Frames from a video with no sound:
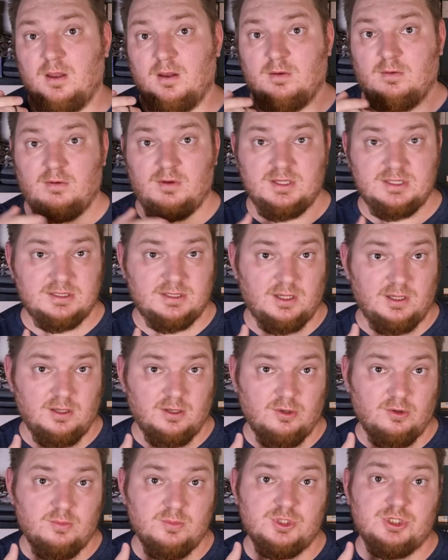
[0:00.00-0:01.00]
В
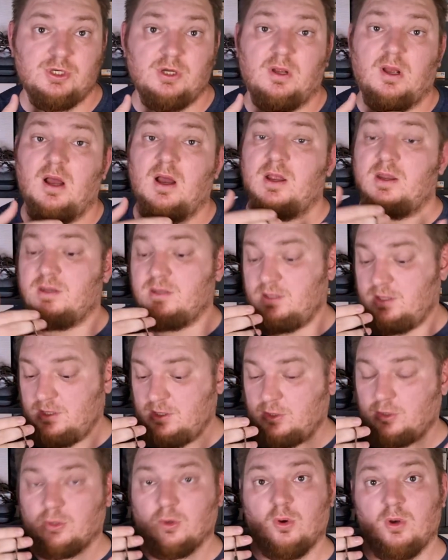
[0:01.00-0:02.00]
остальном же
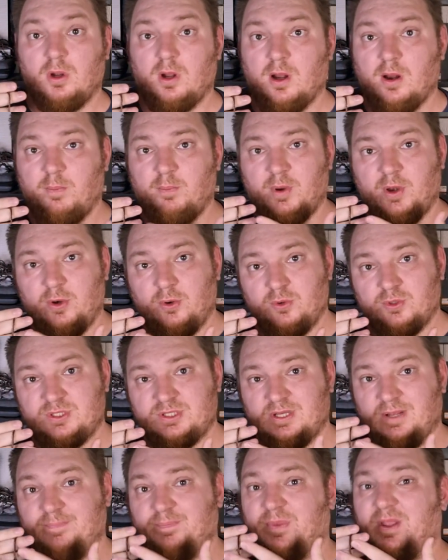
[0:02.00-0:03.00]
одни только
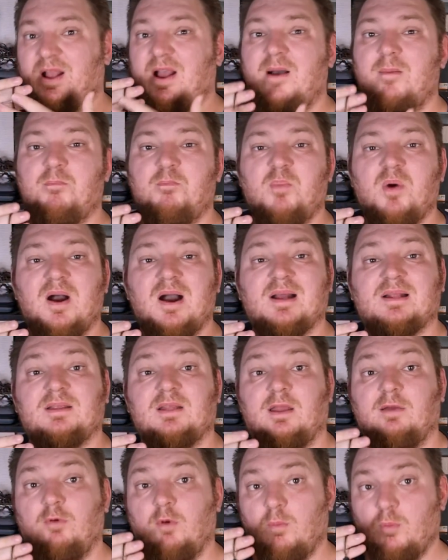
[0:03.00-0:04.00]
плюсы.
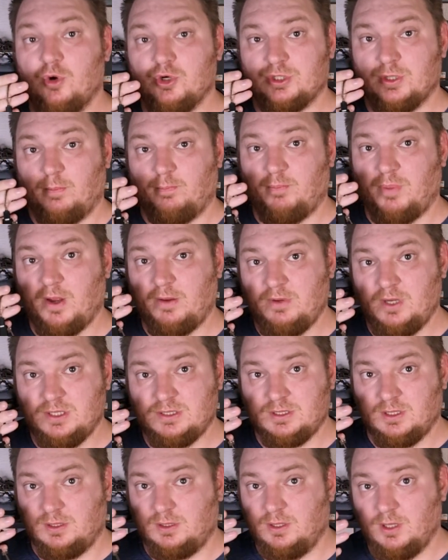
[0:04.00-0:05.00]
Компактно его можно
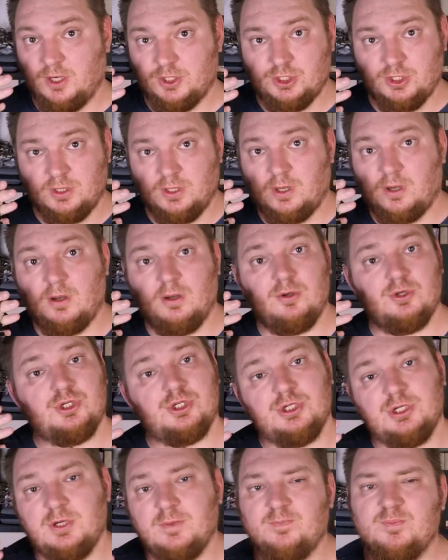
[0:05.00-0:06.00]
повесить даже на
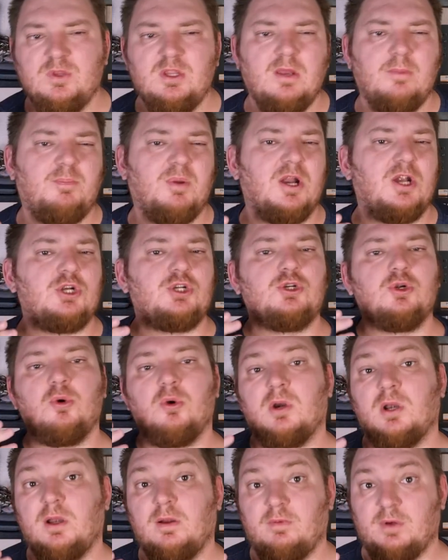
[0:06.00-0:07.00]
ключи,
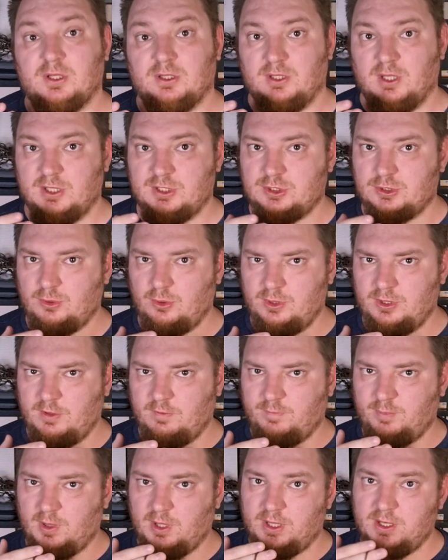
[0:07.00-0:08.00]
непрожорливый, достойный
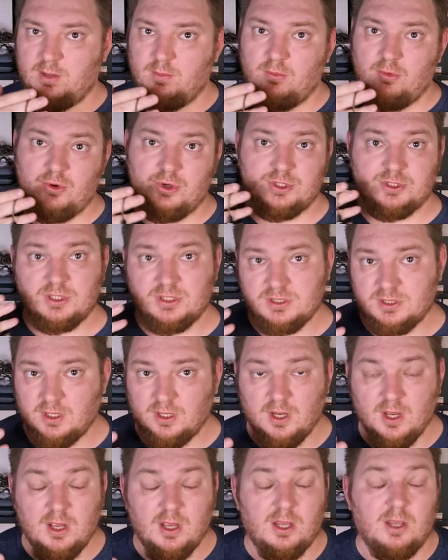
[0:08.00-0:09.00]
в плане
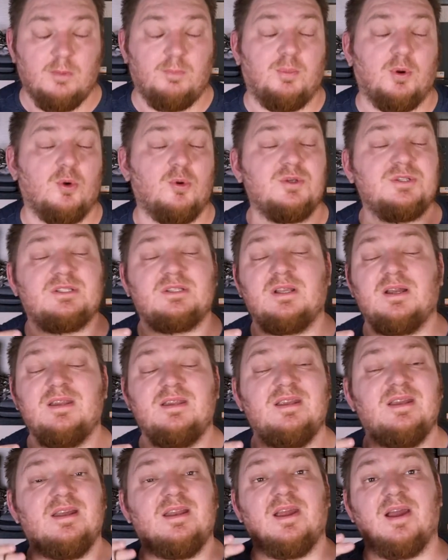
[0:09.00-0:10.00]
мощностью и просто
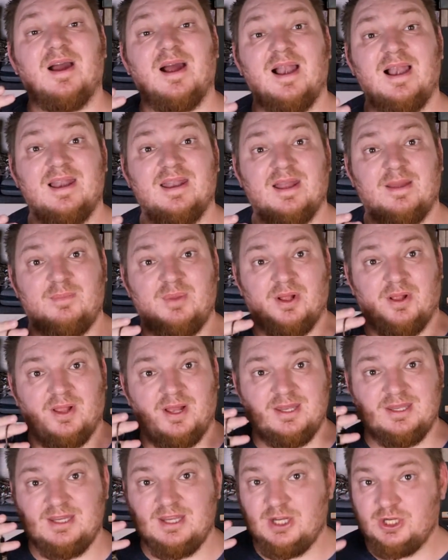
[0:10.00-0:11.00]
нереально
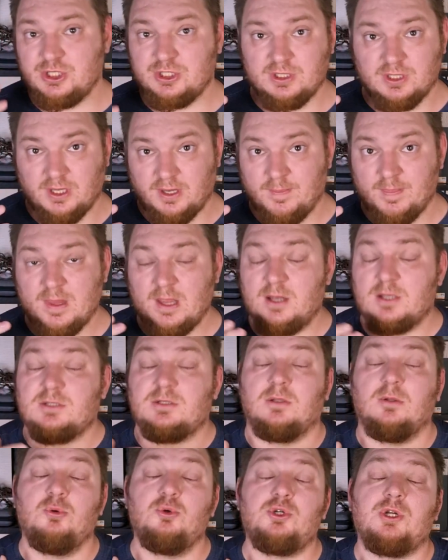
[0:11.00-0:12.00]
мелодичный.
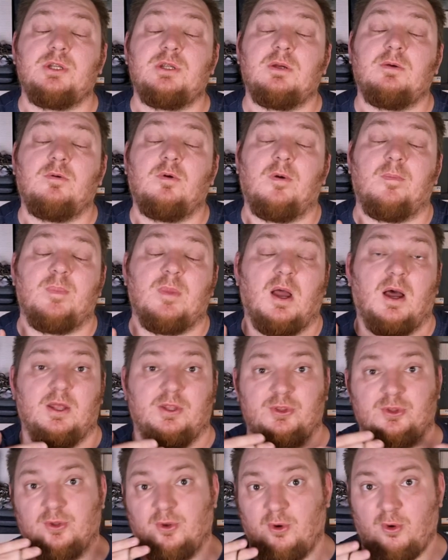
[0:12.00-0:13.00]
Слушать его
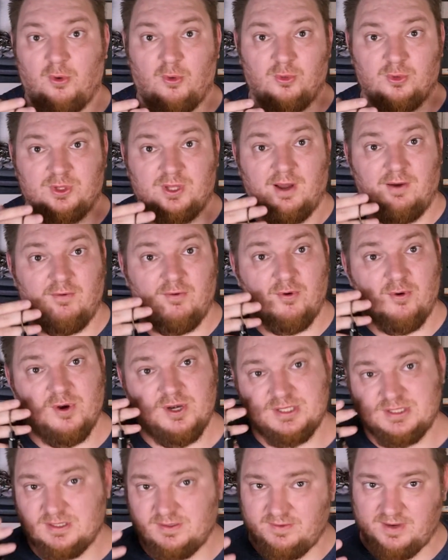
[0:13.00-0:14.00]
одно
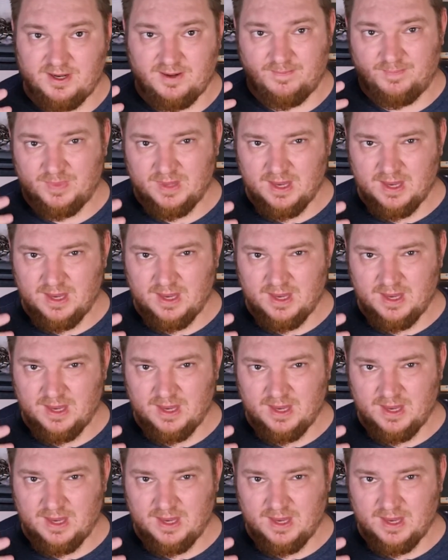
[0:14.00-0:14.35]
удовольствие.